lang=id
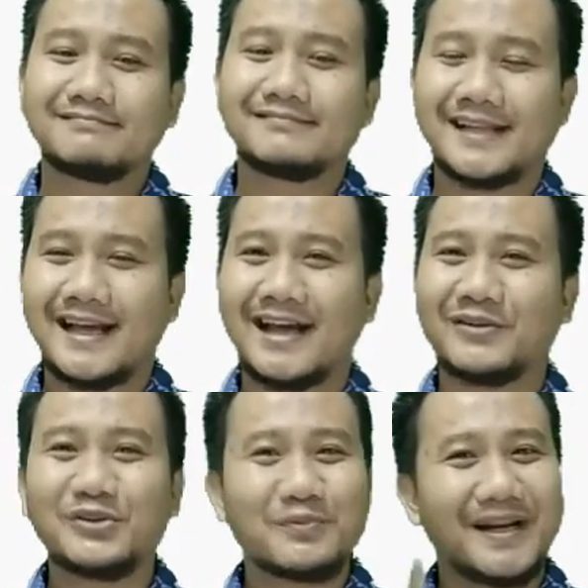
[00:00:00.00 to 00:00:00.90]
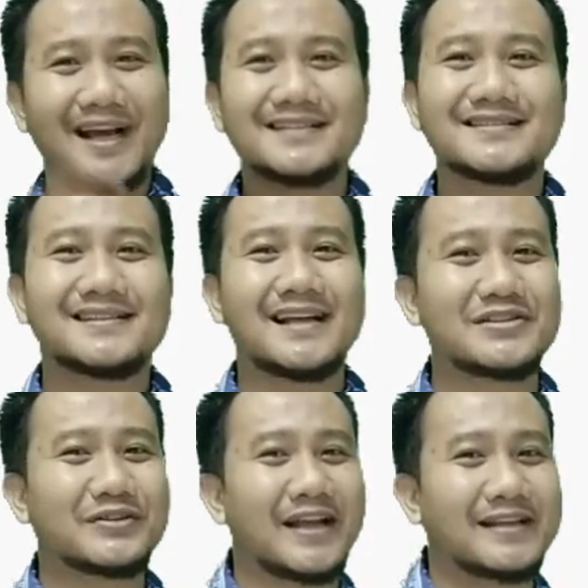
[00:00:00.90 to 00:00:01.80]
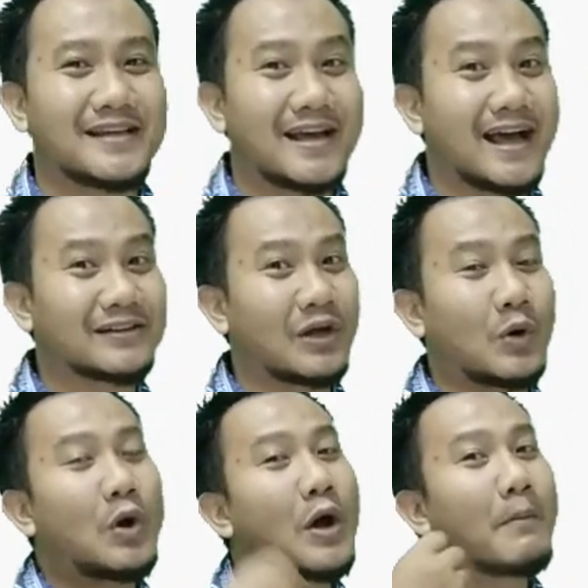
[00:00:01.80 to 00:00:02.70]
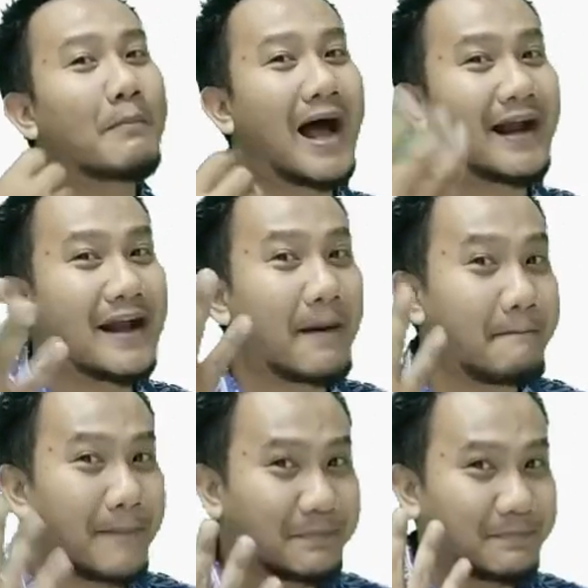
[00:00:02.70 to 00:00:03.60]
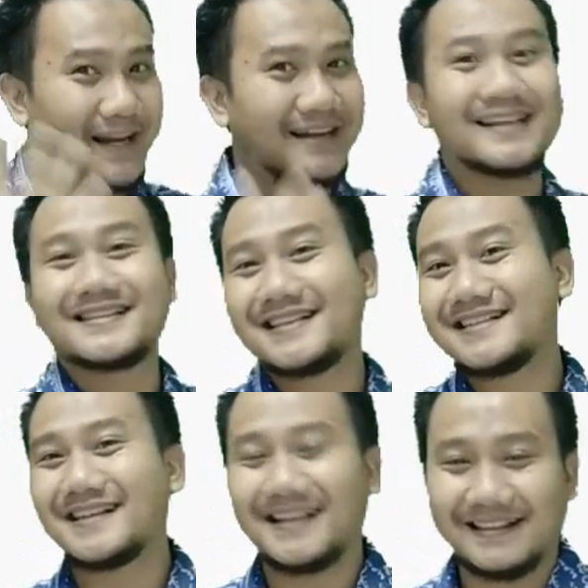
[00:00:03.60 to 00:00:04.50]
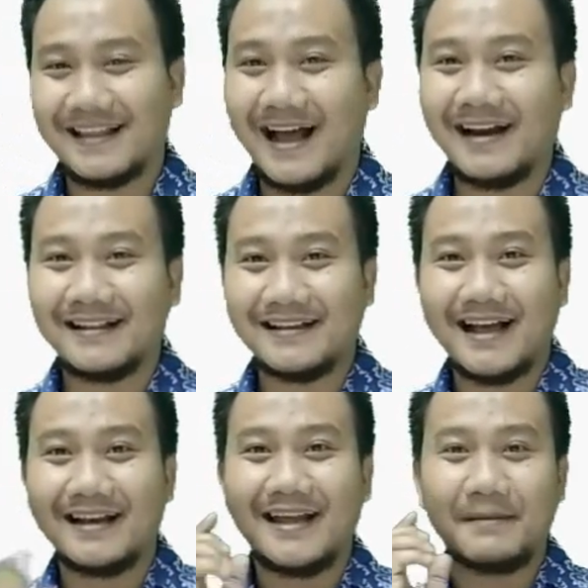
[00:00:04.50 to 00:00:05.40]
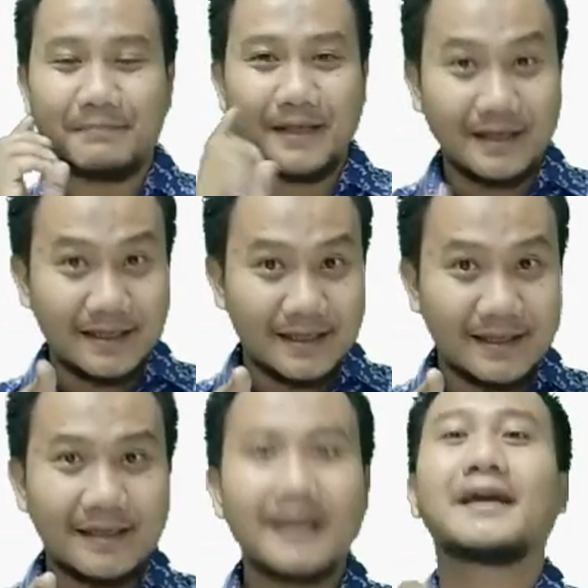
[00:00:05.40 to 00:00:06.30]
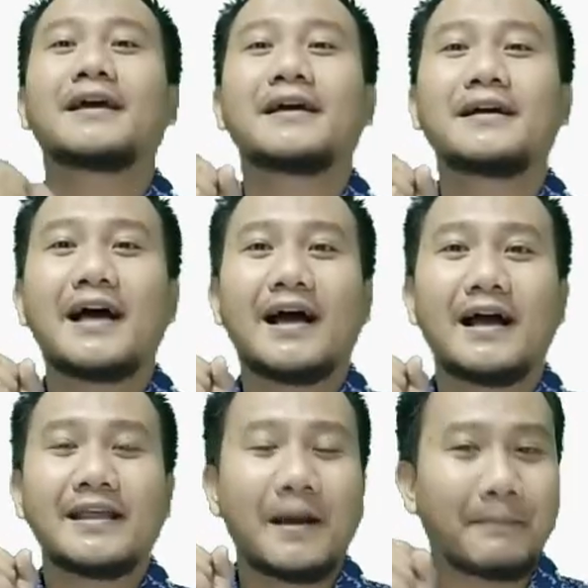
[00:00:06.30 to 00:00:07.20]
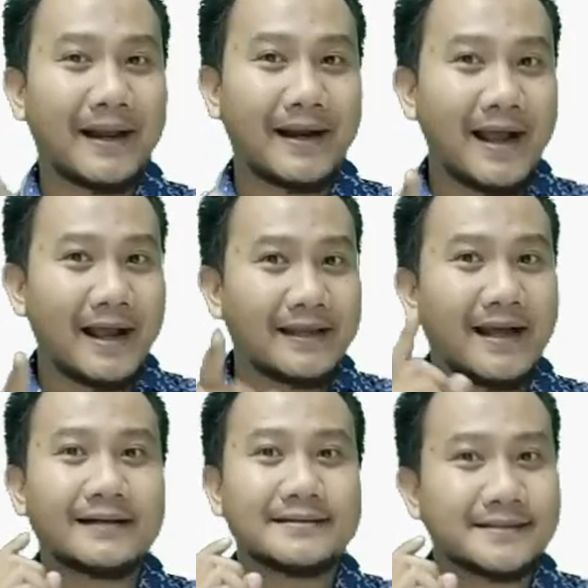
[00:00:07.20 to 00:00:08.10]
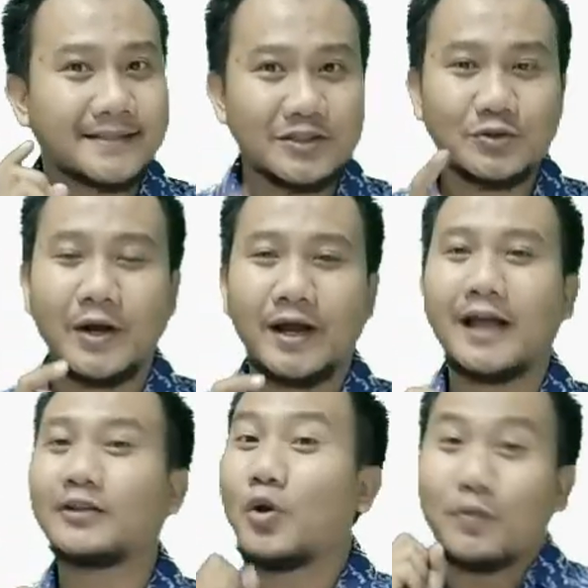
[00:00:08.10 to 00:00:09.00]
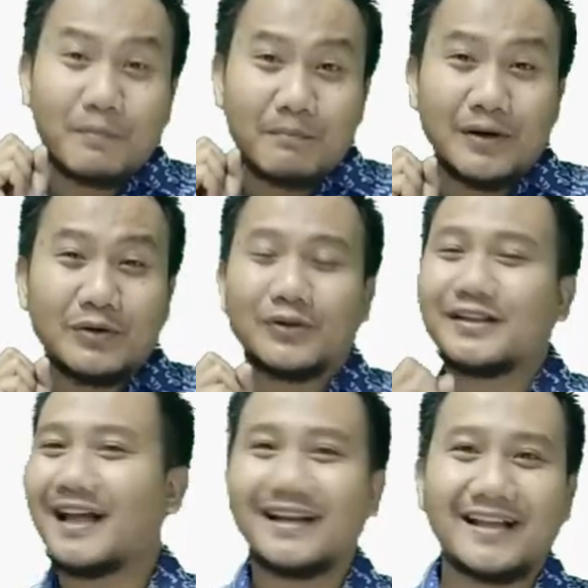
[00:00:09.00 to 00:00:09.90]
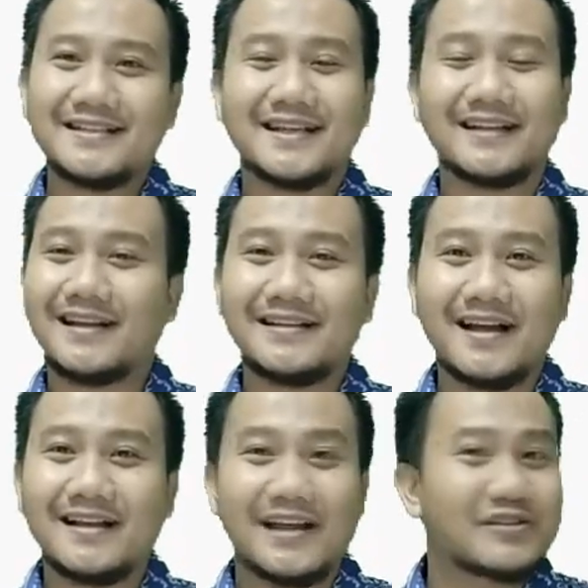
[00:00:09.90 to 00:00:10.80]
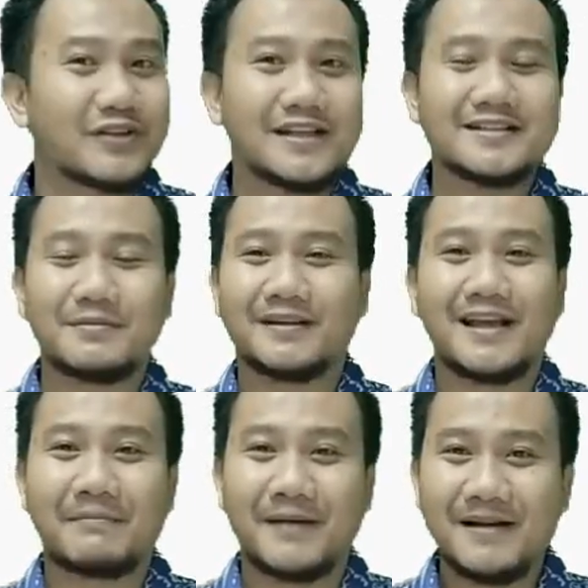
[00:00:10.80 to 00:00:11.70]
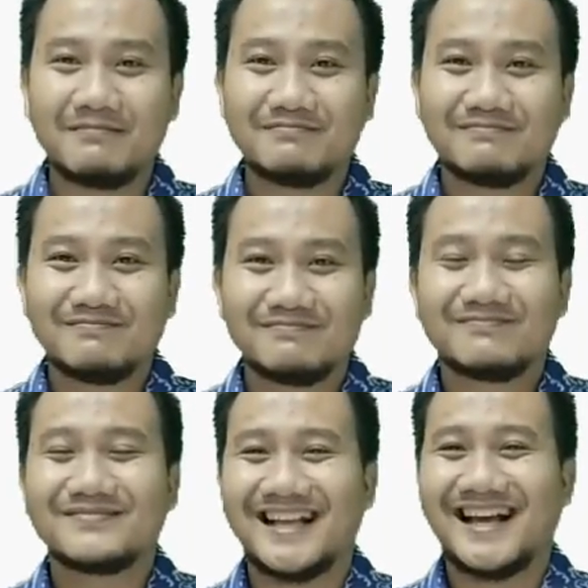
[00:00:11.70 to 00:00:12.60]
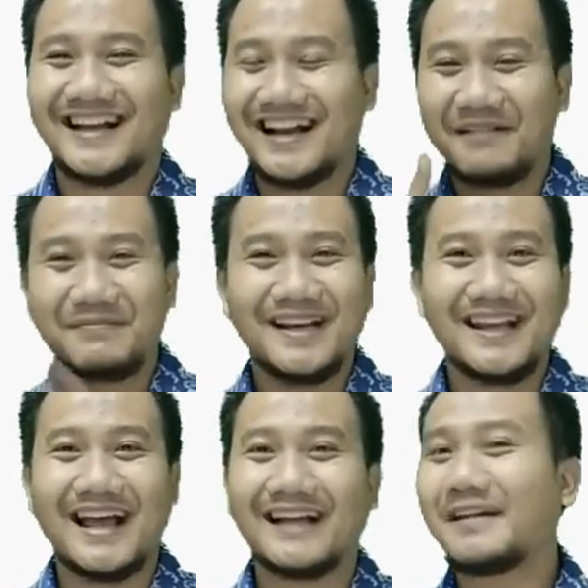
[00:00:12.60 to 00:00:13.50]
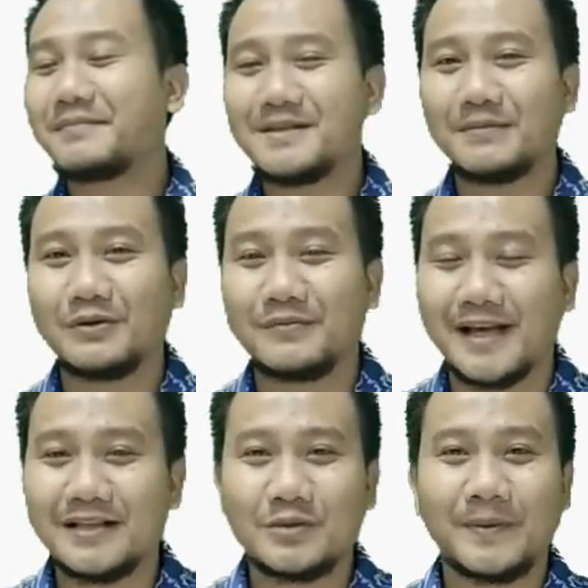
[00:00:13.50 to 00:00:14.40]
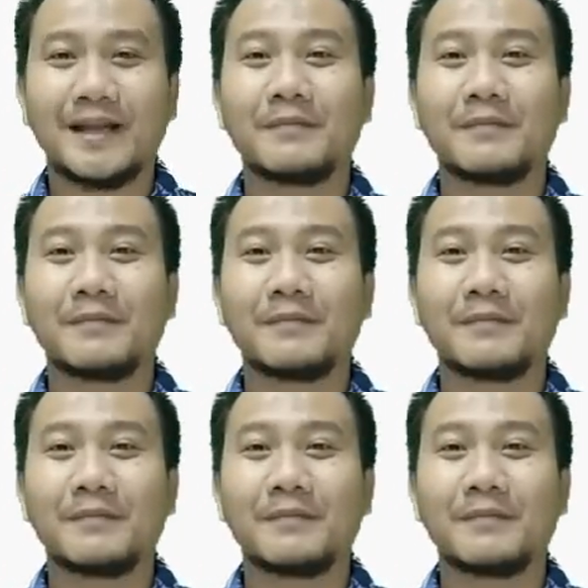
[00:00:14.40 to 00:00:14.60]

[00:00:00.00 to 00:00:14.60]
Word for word: Nah, untuk melihat lanjutannya atau ada empat prediksi cerita, nanti kalian pilih yang mana yang sesuai atau menurut kalian ceritanya lanjutannya seperti apa? Nah, kalian pilih ya, tapi sebelumnya supaya